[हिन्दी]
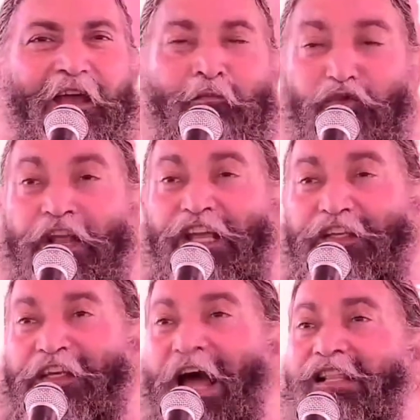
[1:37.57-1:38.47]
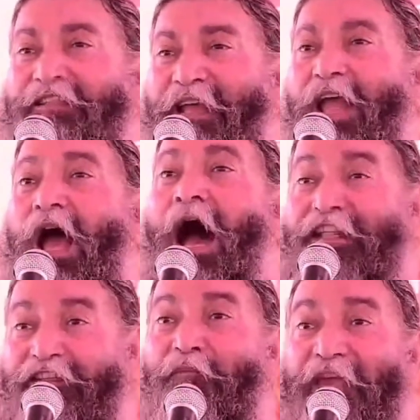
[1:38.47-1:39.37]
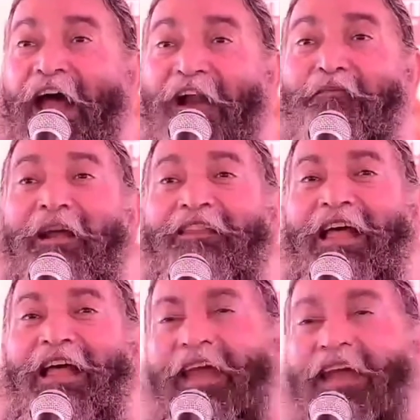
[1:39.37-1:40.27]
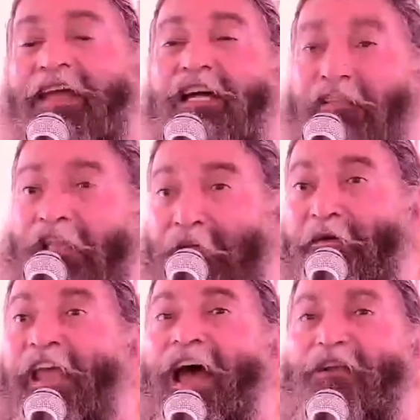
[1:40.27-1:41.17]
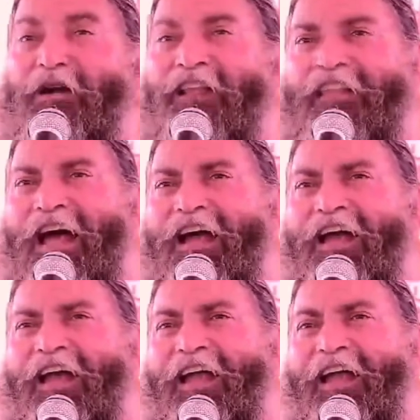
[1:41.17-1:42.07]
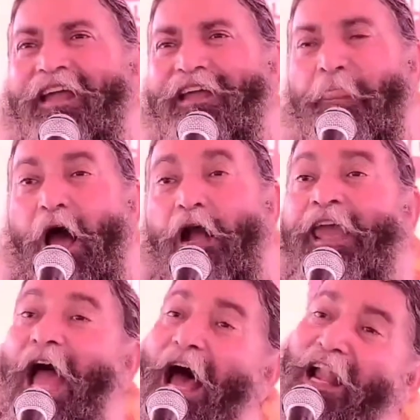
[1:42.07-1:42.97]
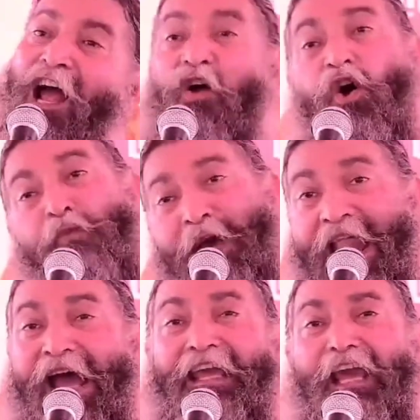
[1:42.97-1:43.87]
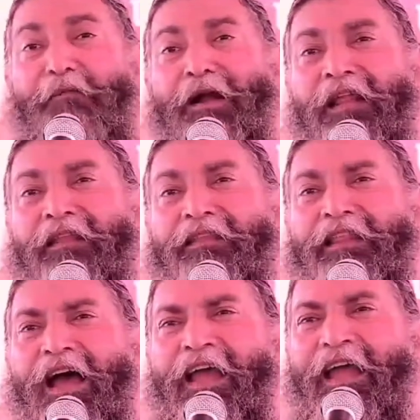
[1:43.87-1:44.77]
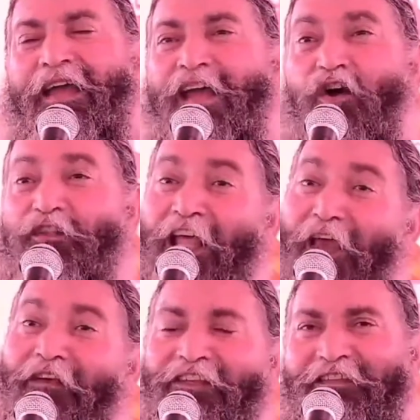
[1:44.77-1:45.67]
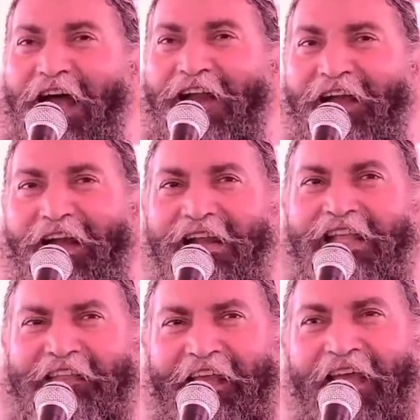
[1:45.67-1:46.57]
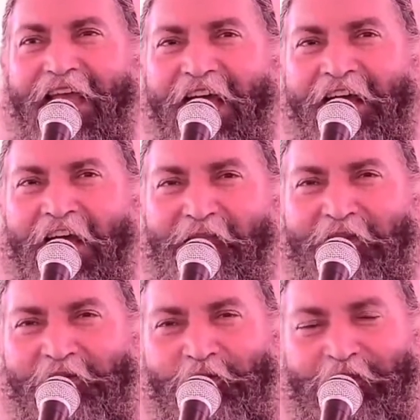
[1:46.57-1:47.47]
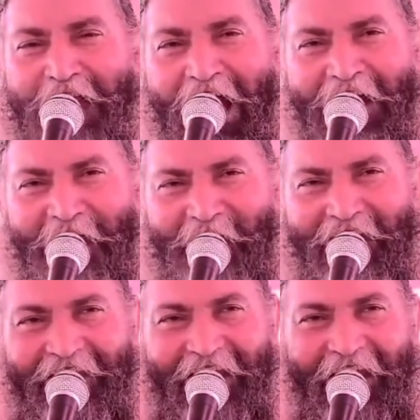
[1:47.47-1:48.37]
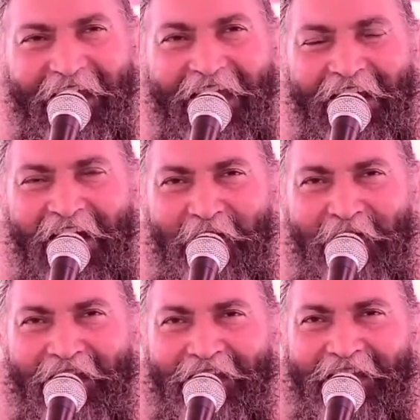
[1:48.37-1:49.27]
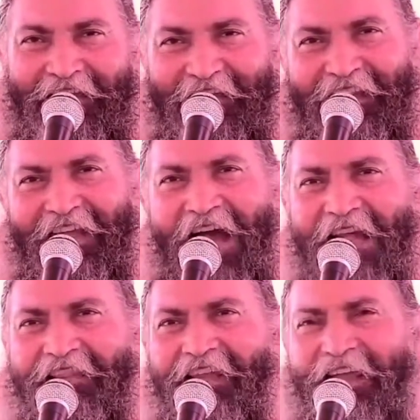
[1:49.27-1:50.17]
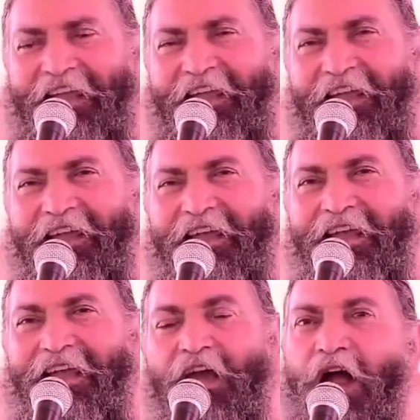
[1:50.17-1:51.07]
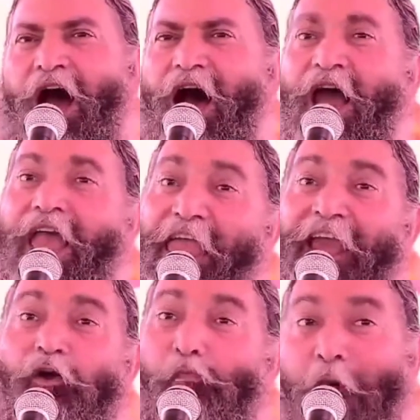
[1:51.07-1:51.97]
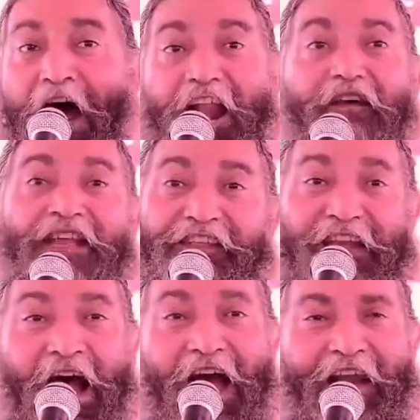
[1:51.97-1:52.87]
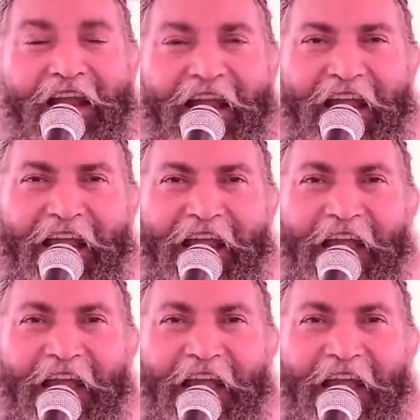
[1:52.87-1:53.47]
मुनि स्नान से आत्म ज्ञान बढ़ता है तत्व ज्ञान बढ़ता है ज्ञान और वैराग्य बढ़ता है और देवी स्नान करने से घर में खुशहाली बढ़ती है घर में रिद्धि सिद्धि आती है और हाँ एक मानव स्नान है